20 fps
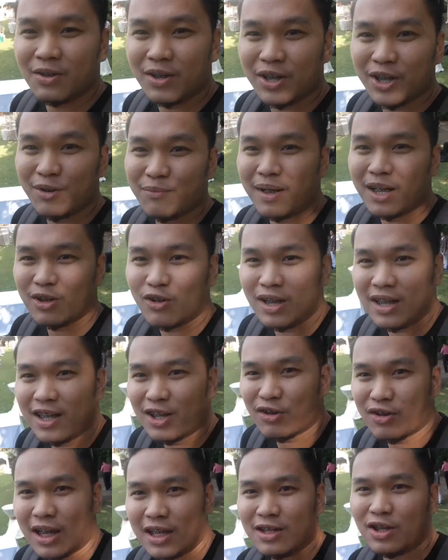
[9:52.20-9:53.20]
so ayun mga tol,
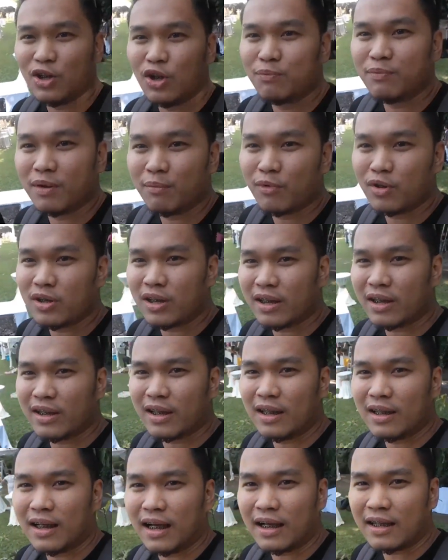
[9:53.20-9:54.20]
nandito tayo sa loob ng
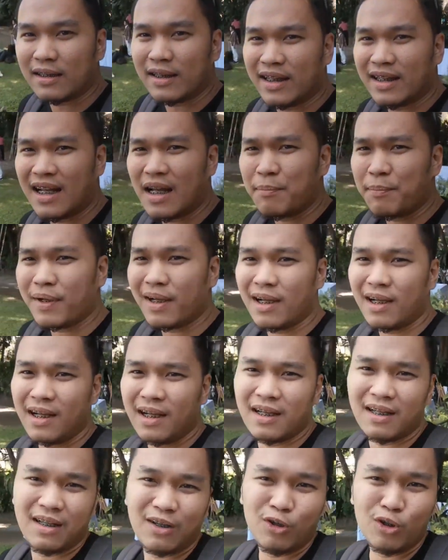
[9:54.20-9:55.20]
Montreal Garden.
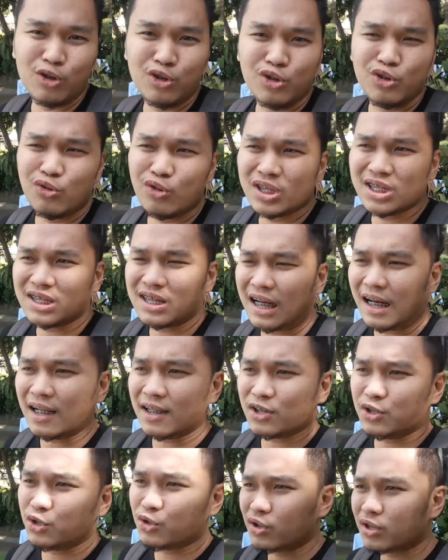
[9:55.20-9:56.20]
Napaka old nung
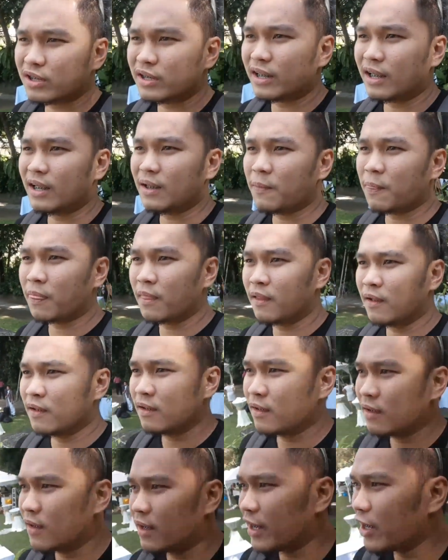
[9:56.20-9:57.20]
structure niya. Oh.
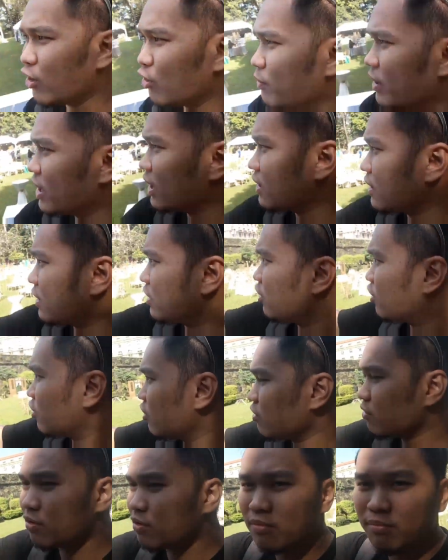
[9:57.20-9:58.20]
Ayan kung makikita nyo,
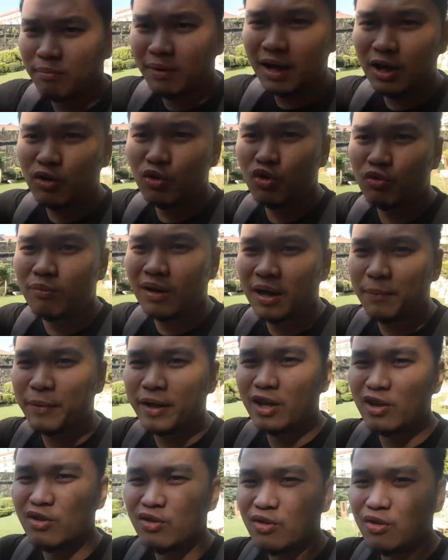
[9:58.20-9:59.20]
makaluma.
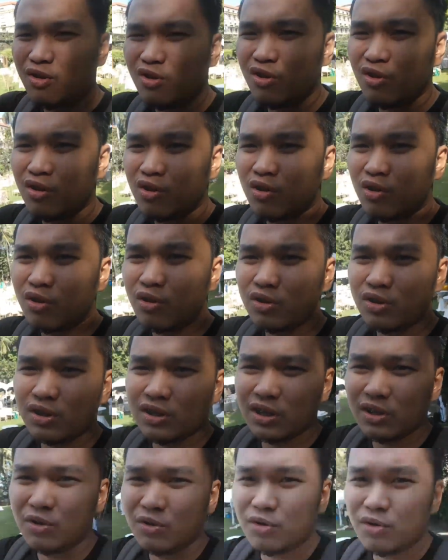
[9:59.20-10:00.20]
Pero
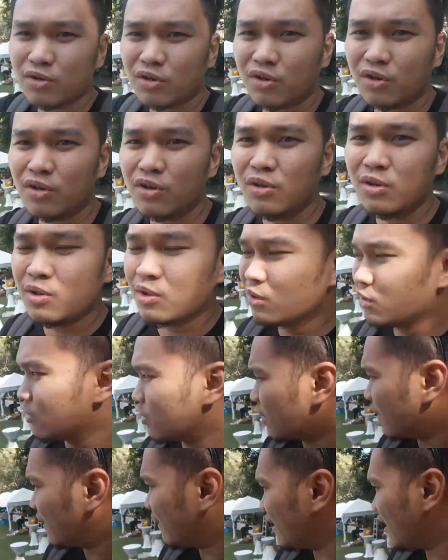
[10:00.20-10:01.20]
siguro, Ayan, diba?
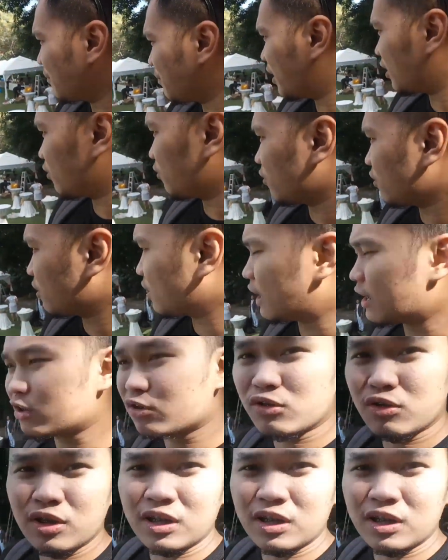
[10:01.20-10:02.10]
kaya merong ganito